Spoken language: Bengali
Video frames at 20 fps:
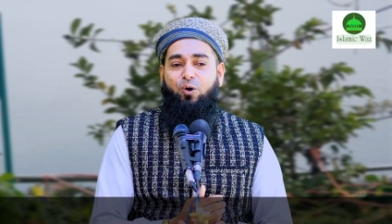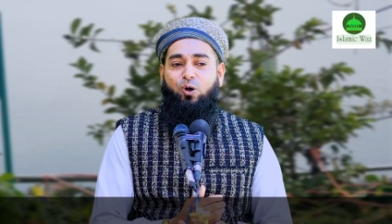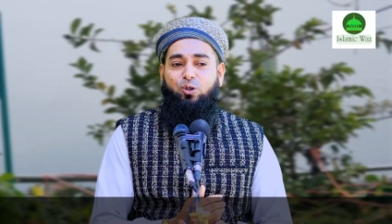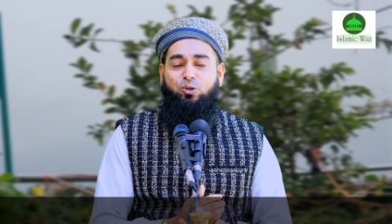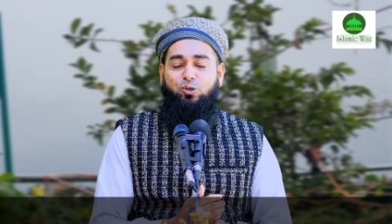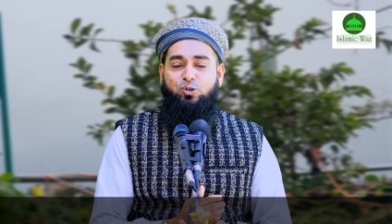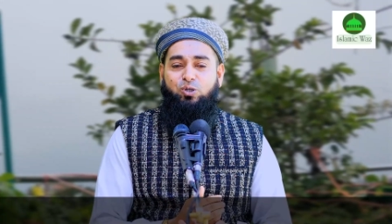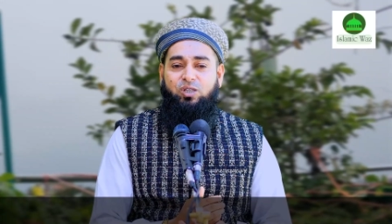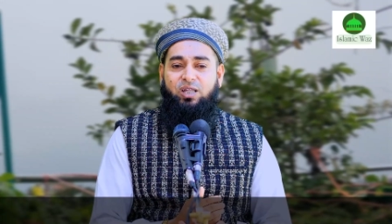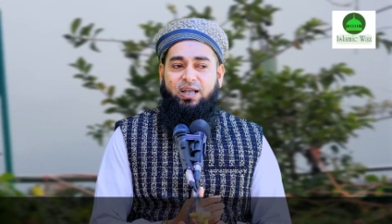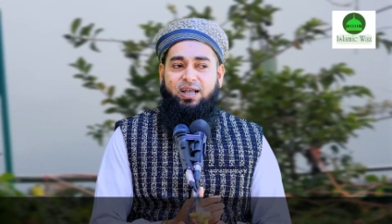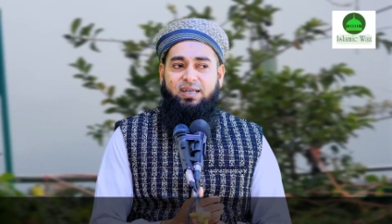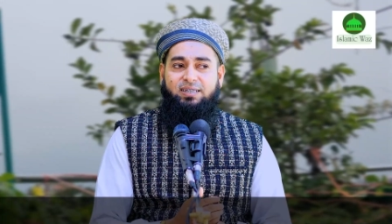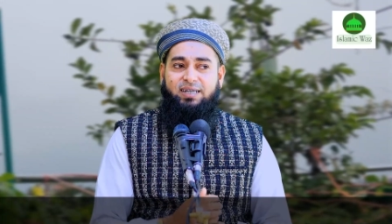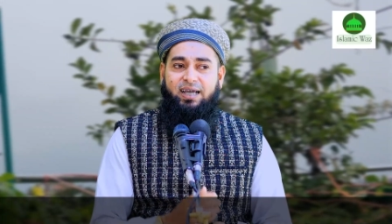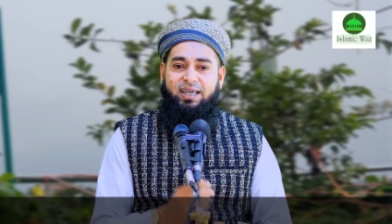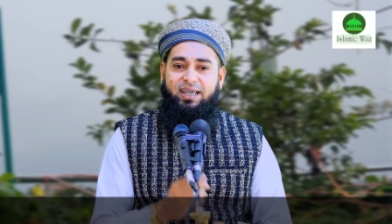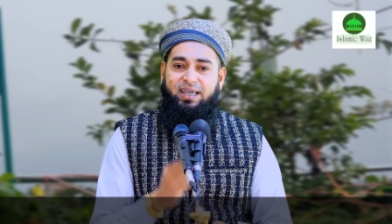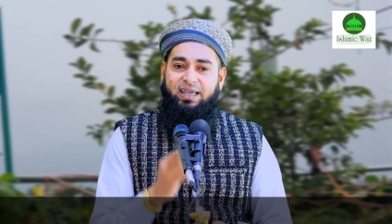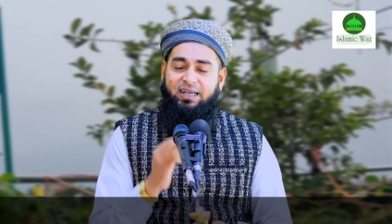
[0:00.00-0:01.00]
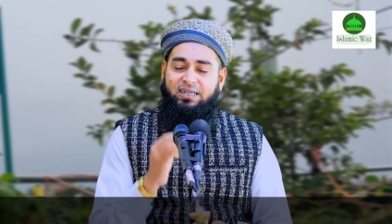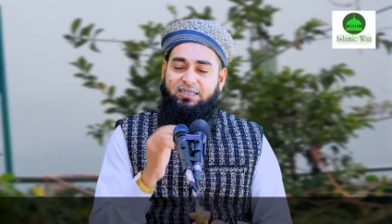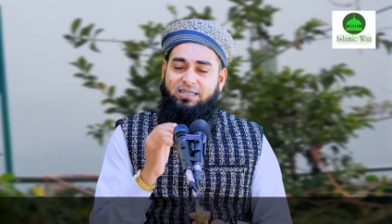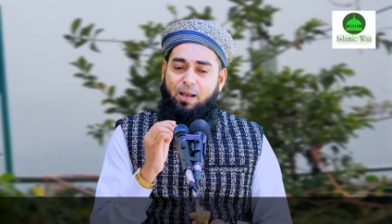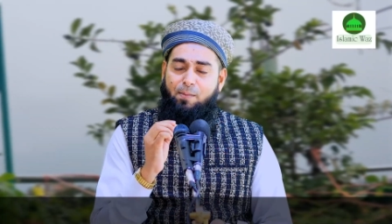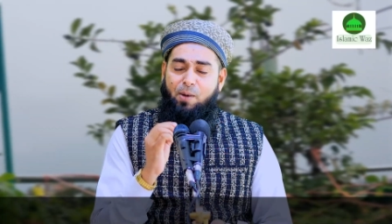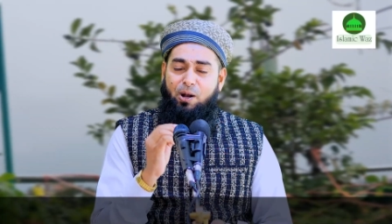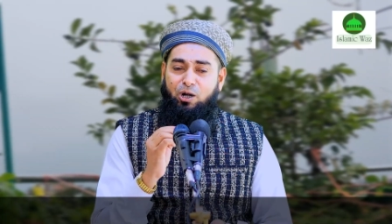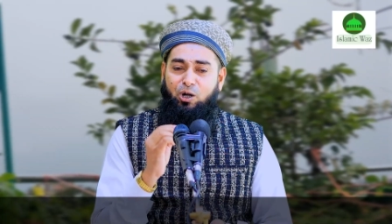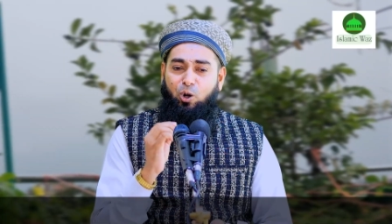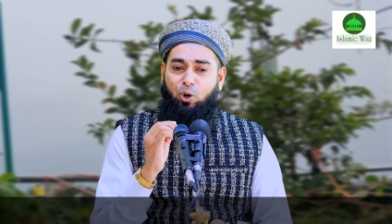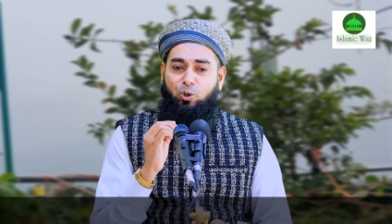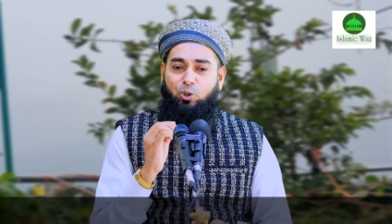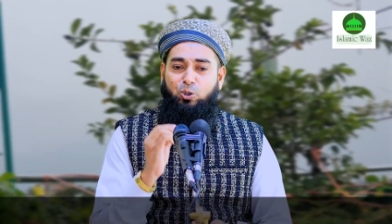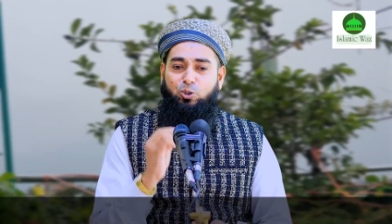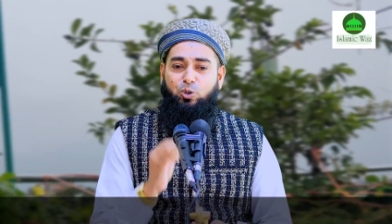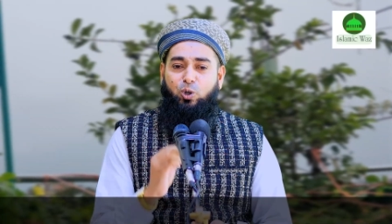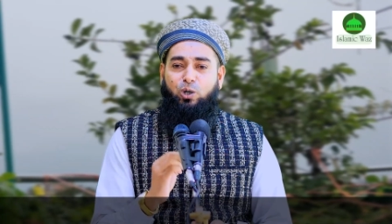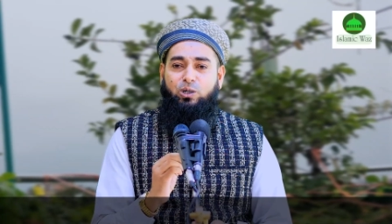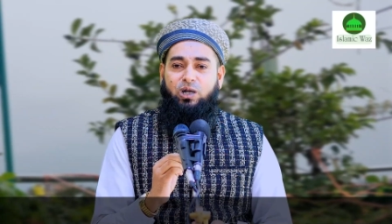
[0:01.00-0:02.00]
অথচ দেখা যায় সামান্য
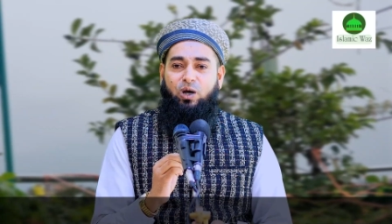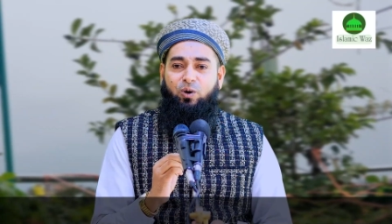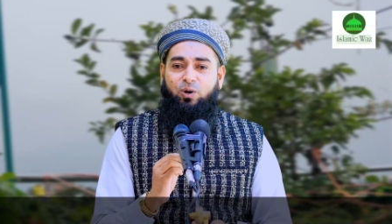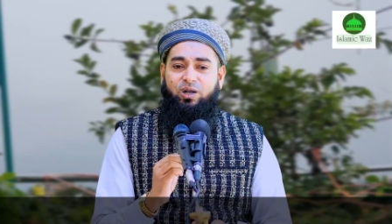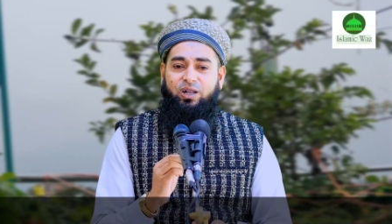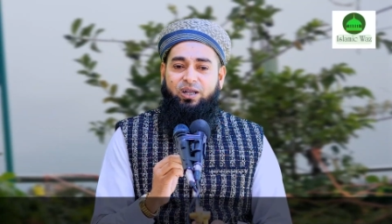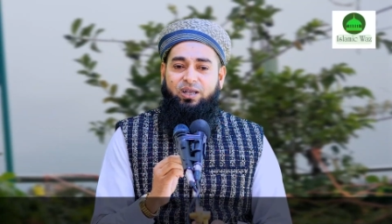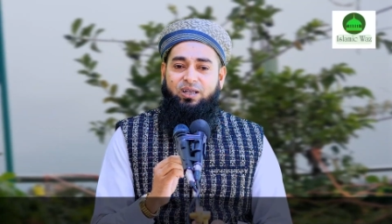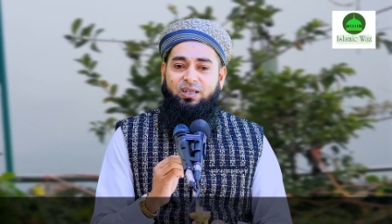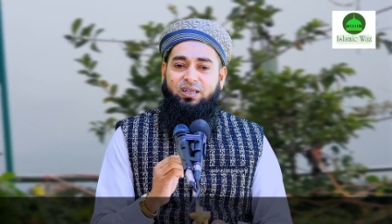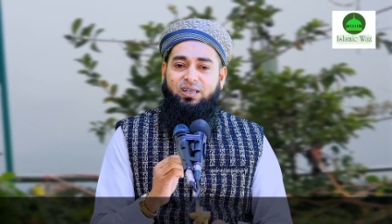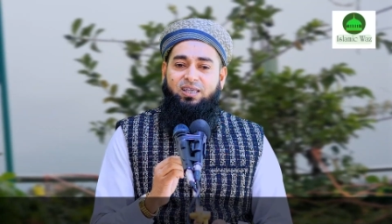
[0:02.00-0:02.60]
একটু ঝগড়া হলে